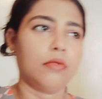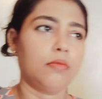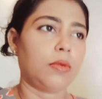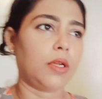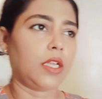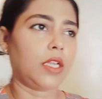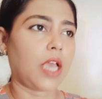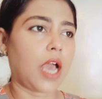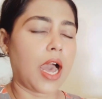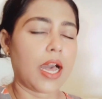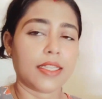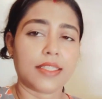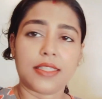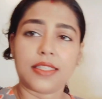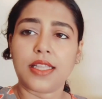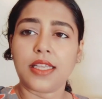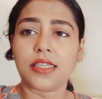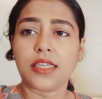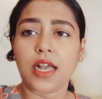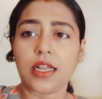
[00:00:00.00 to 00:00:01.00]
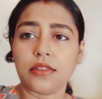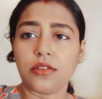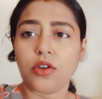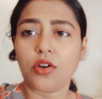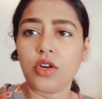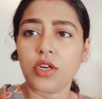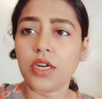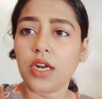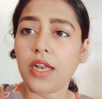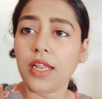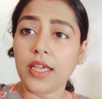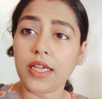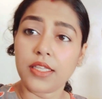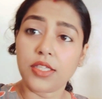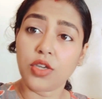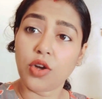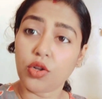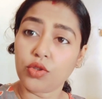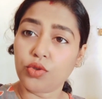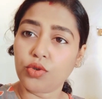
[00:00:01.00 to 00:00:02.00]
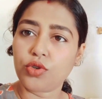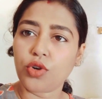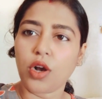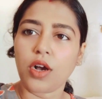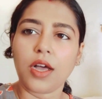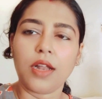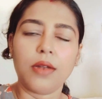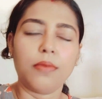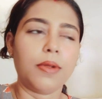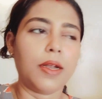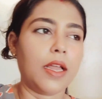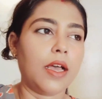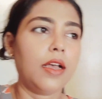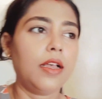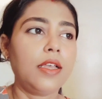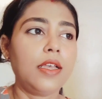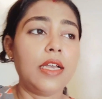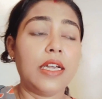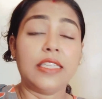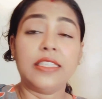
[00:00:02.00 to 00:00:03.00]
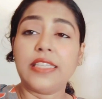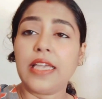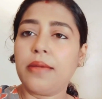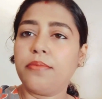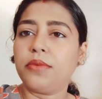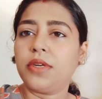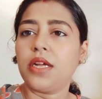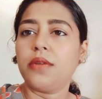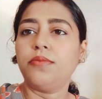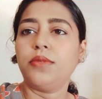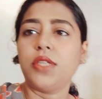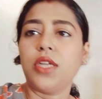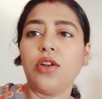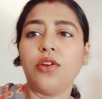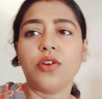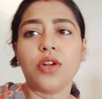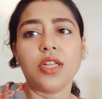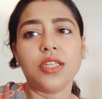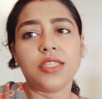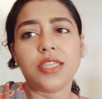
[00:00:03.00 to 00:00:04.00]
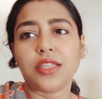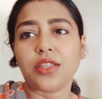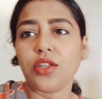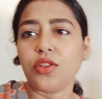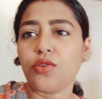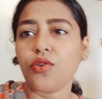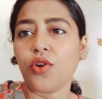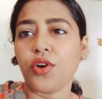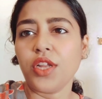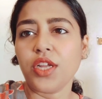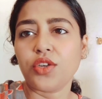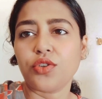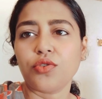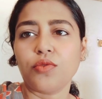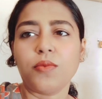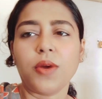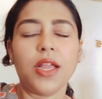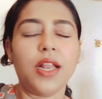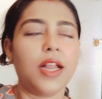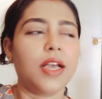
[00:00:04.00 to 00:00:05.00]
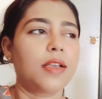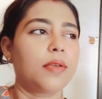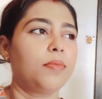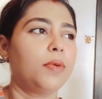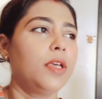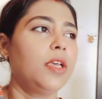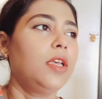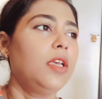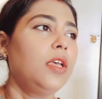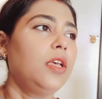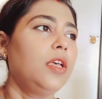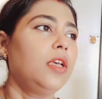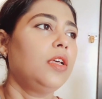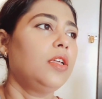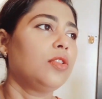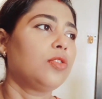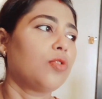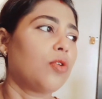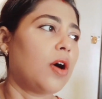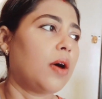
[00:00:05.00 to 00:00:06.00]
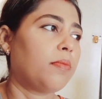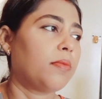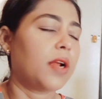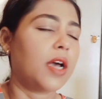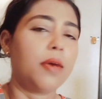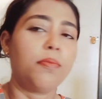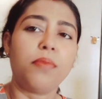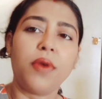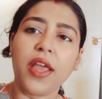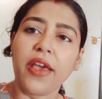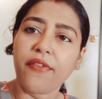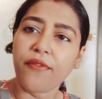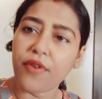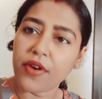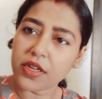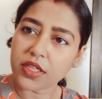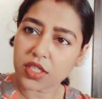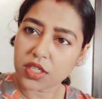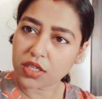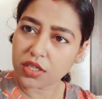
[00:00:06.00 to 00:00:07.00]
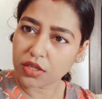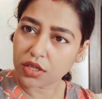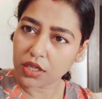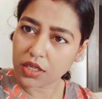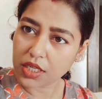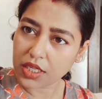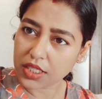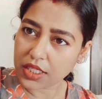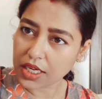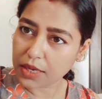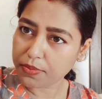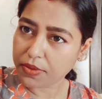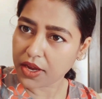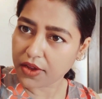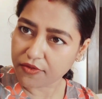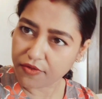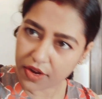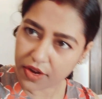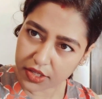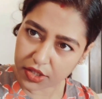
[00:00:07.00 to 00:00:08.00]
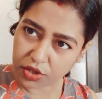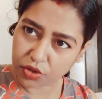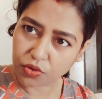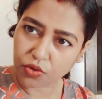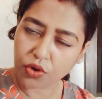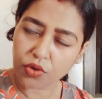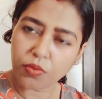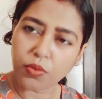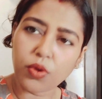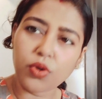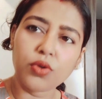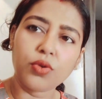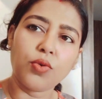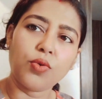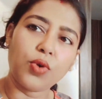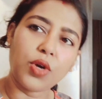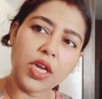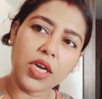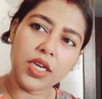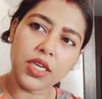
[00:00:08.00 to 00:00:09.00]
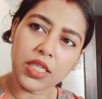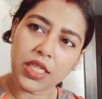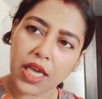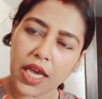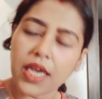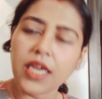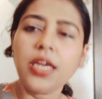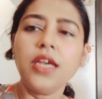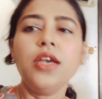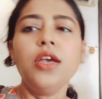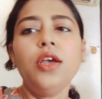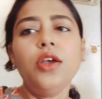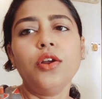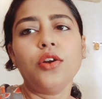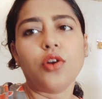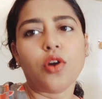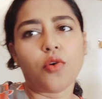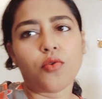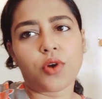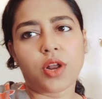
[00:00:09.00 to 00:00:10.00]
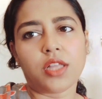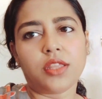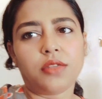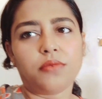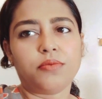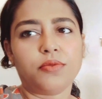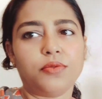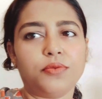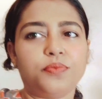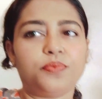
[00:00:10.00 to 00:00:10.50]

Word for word: মানে আসতে সাত ঘন্টা লেগেছে অত সকালবেলা জ্যাম ঠ্যাম ছিল না যেতে তো অনেক সময় লাগবে তো আমরা ব্রেকফাস্ট নিচে ব্রেকফাস্ট করব করে নিয়েই রওনা দেব